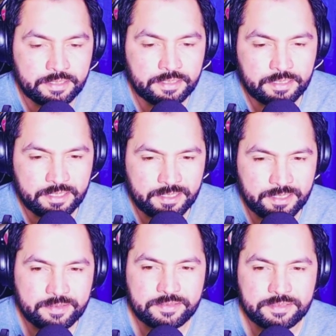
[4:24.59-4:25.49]
Eh,
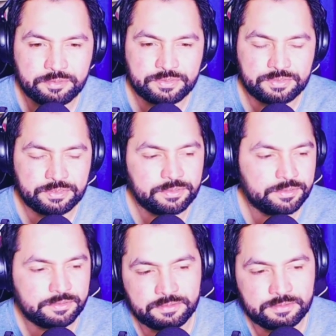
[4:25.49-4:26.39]
esta
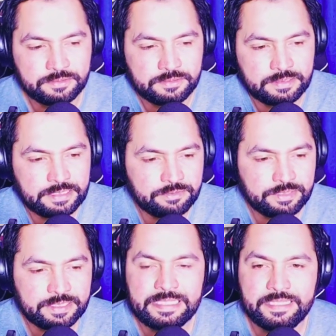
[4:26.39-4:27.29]
situación creo
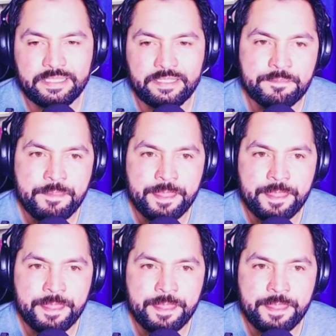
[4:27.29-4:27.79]
que era,